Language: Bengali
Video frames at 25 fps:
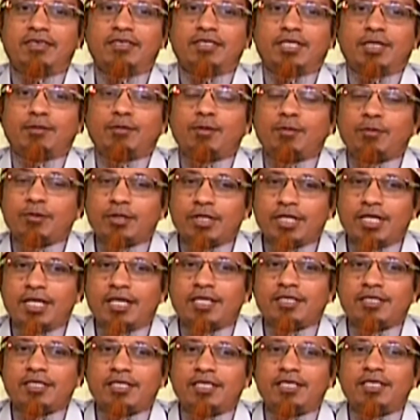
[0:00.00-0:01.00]
জ্যামে বসে
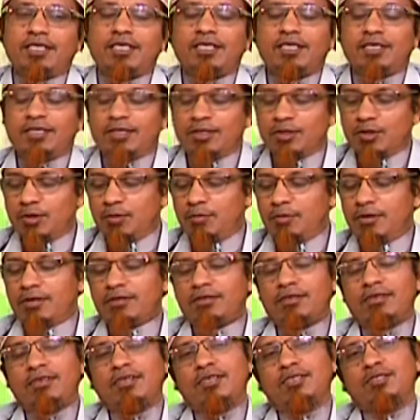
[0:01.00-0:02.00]
কাজ কি
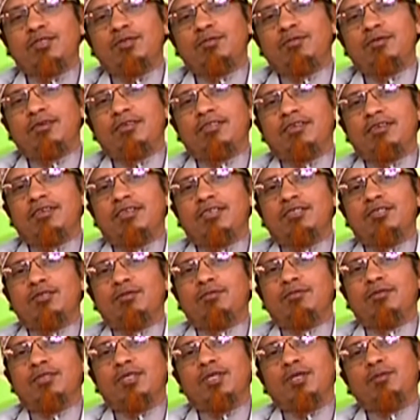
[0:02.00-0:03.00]
সোহান আল্লাহ সোহান আল্লাহ
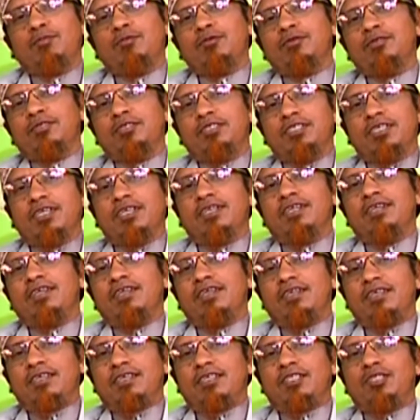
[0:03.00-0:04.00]
সোহান আল্লাহ পড়তেছি আর
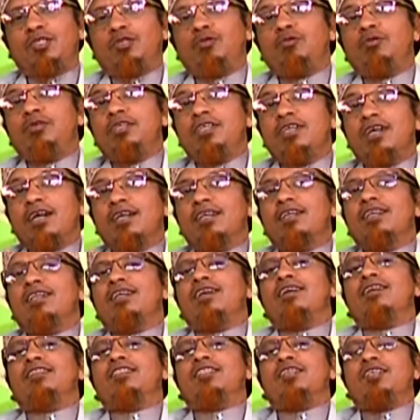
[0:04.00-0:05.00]
দুনিয়া
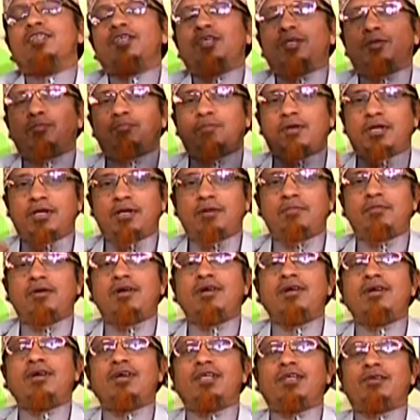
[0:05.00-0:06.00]
আখেরাত
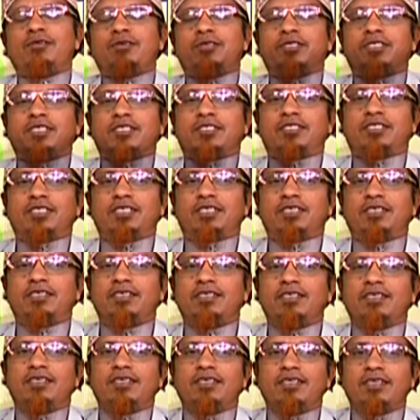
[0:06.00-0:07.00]
মালামাল হয়ে যাচ্ছে
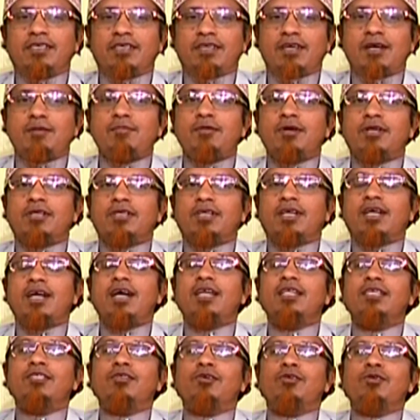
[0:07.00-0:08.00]
আমার
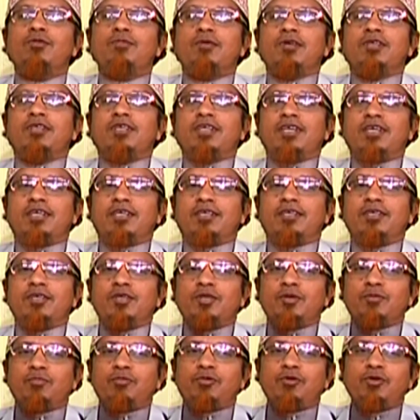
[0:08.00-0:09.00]
খালি ধনভাণ্ডার
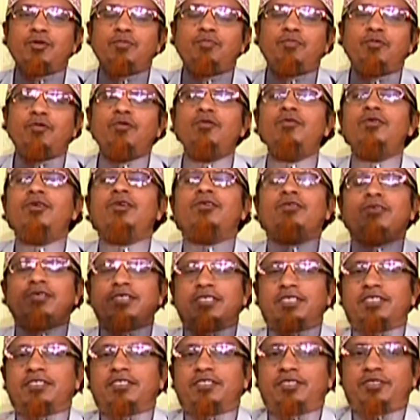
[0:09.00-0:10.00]
পরিপূর্ণ
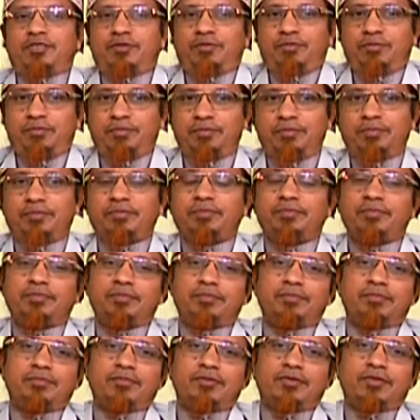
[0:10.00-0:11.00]
হয়ে যাচ্ছে
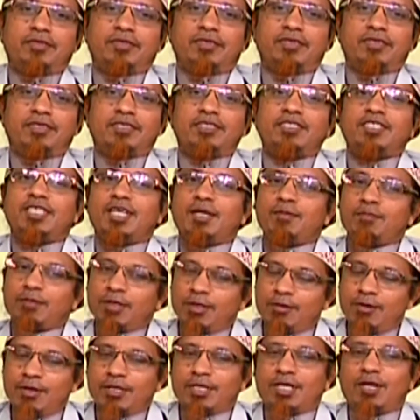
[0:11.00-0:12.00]

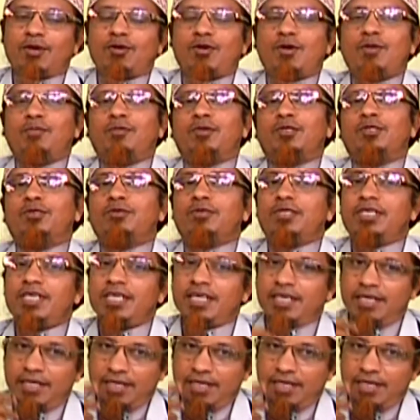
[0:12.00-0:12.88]
জ্যামটাও একটা রহমত যদি